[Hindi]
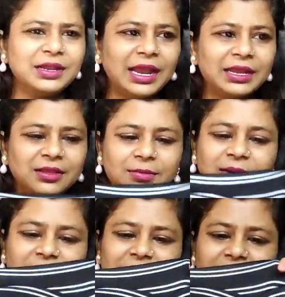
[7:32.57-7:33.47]
डिंट लाइक द
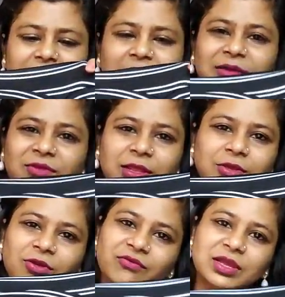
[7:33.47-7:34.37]
मटेरियल एंड
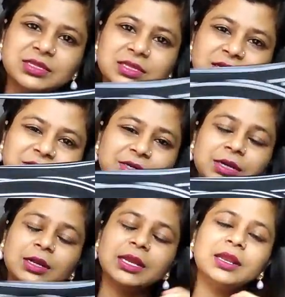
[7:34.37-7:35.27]
एवरीथिंग ऑफ दिस
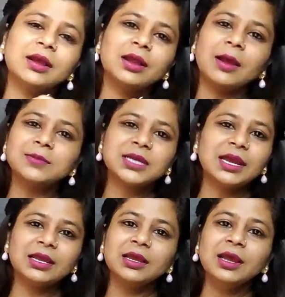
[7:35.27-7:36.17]
श्रग लेकिन अगर आप
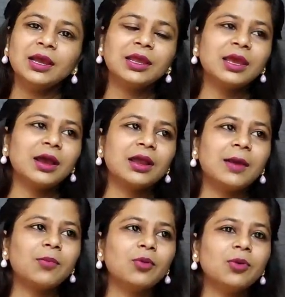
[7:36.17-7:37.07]
चाहे कि अगर
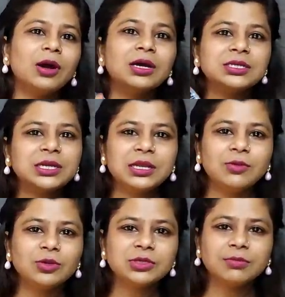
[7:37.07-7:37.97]
आपको अर्जेंटली
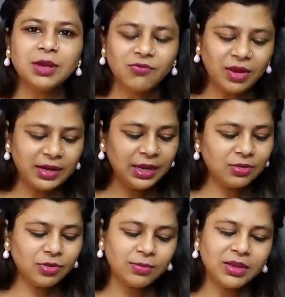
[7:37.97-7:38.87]
कुछ मंगवाना
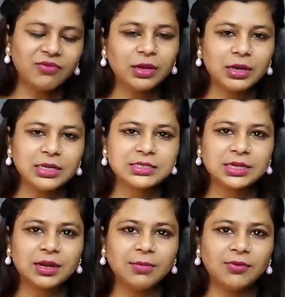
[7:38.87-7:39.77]
है तो आप डेफिनेटली इस
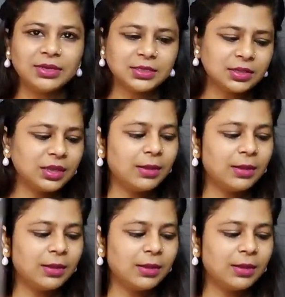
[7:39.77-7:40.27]
तरह का मंगवा सकते